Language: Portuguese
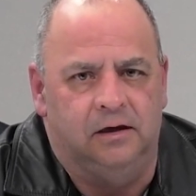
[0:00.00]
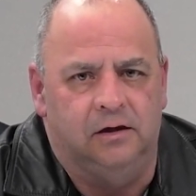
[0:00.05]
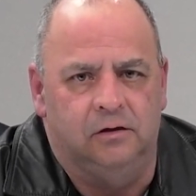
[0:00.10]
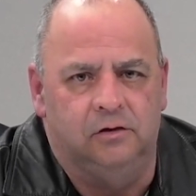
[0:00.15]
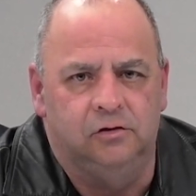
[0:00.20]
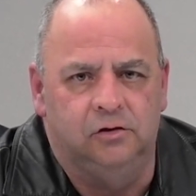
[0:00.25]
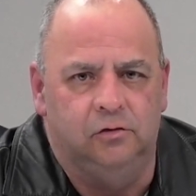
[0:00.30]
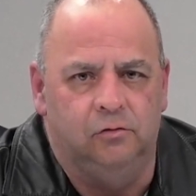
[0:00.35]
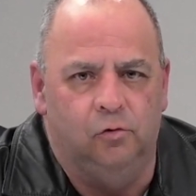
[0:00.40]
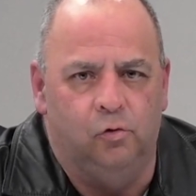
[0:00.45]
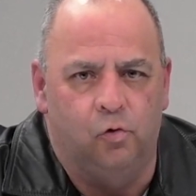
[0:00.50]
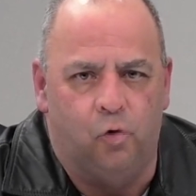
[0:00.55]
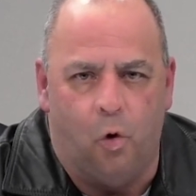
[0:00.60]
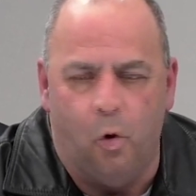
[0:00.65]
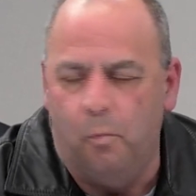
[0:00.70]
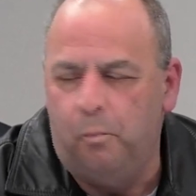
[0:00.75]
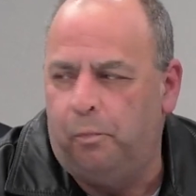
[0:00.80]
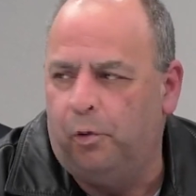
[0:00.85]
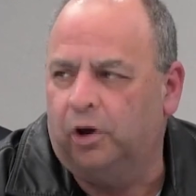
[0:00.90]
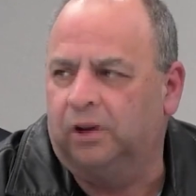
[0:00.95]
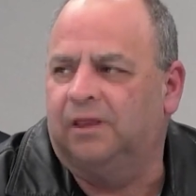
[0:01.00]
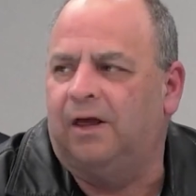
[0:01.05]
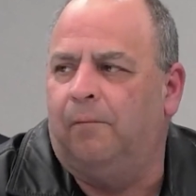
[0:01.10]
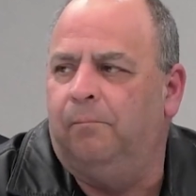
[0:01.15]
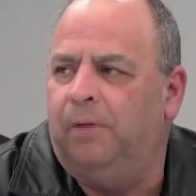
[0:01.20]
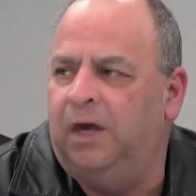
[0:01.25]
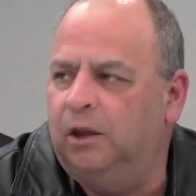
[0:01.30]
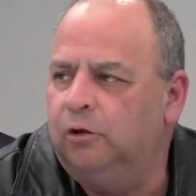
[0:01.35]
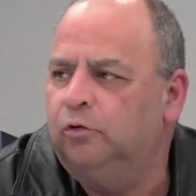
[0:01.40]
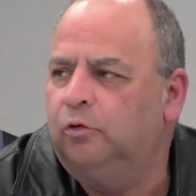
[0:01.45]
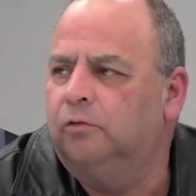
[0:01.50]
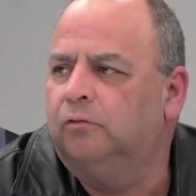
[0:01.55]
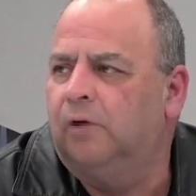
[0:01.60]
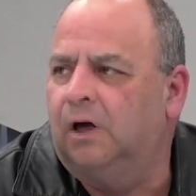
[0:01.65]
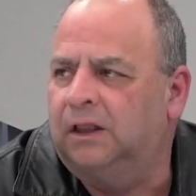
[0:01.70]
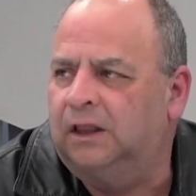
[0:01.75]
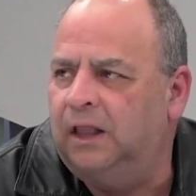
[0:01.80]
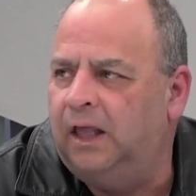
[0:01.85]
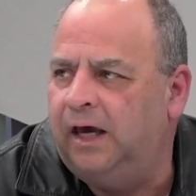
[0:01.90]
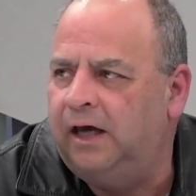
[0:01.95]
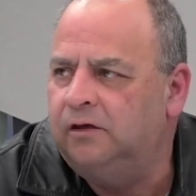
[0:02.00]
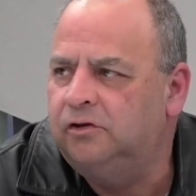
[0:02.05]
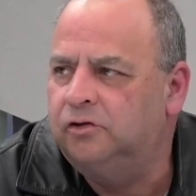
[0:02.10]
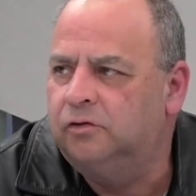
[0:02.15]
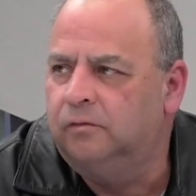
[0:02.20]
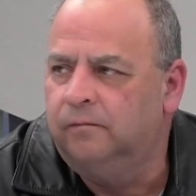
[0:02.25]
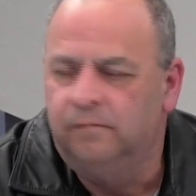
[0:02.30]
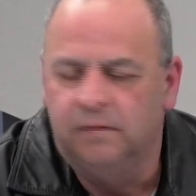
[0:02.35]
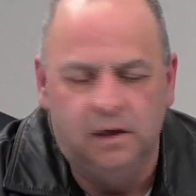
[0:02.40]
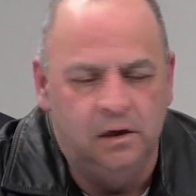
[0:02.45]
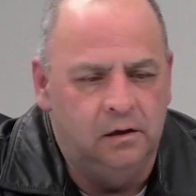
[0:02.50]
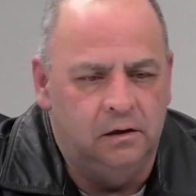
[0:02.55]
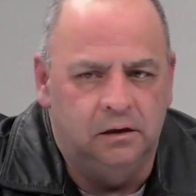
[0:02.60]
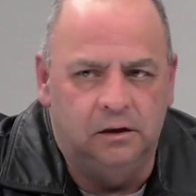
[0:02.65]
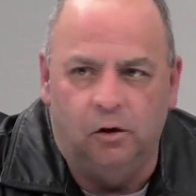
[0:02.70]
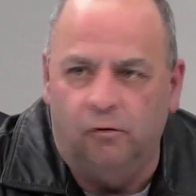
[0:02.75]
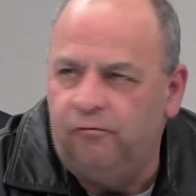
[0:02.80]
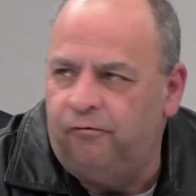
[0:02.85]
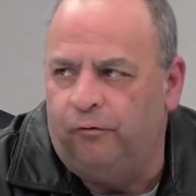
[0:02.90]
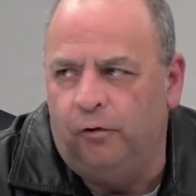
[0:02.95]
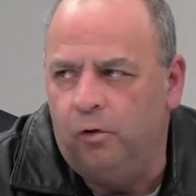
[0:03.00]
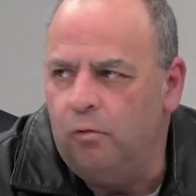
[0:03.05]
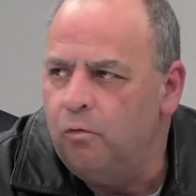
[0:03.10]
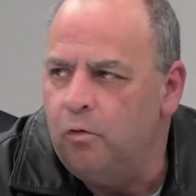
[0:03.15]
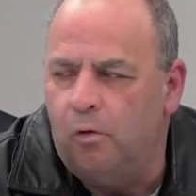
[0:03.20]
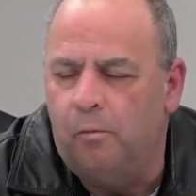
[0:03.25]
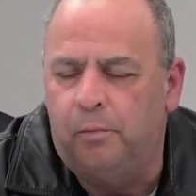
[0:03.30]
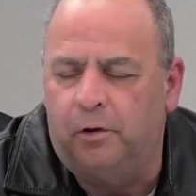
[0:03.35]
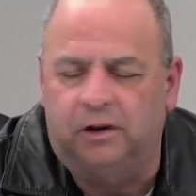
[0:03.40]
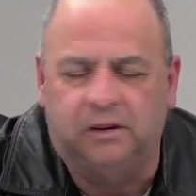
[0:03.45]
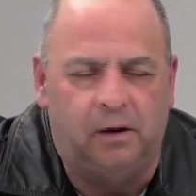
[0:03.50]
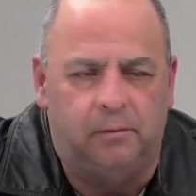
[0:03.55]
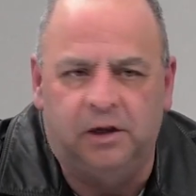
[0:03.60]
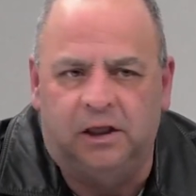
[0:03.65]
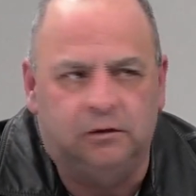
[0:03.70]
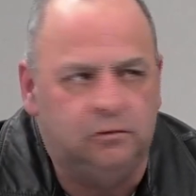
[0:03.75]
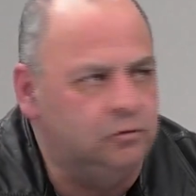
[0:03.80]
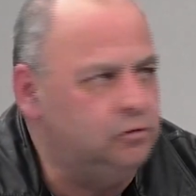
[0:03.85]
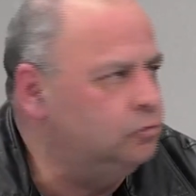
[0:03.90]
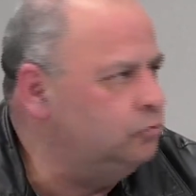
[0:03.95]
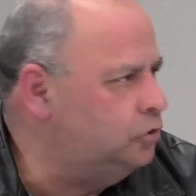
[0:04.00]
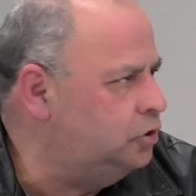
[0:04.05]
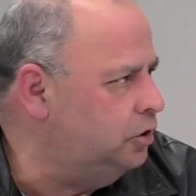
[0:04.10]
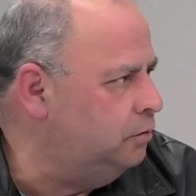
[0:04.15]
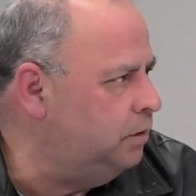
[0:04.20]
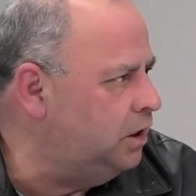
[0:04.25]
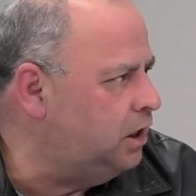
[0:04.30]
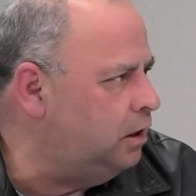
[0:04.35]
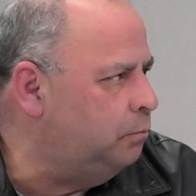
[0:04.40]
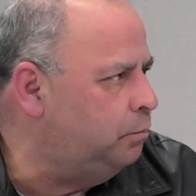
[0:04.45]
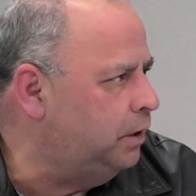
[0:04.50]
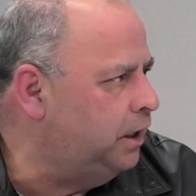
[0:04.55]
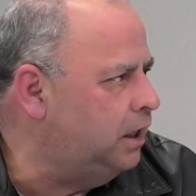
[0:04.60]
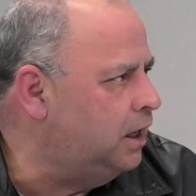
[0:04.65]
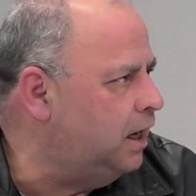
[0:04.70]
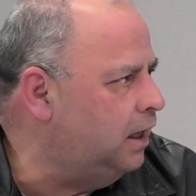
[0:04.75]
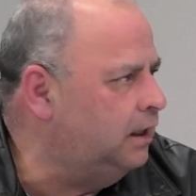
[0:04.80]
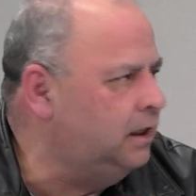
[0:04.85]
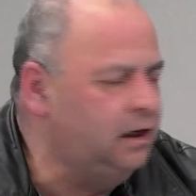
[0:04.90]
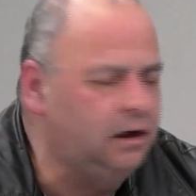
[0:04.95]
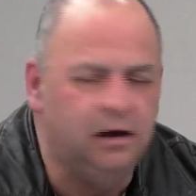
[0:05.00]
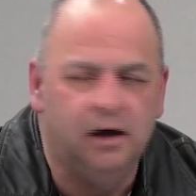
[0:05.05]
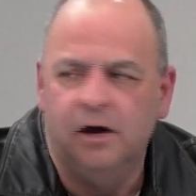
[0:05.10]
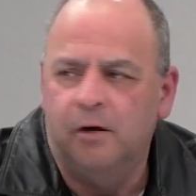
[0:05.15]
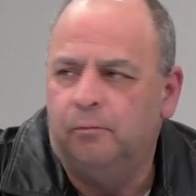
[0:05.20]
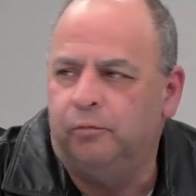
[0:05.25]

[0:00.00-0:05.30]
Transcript: é, o comportamento do Atlético não foi um comportamento de um time que briga ali não.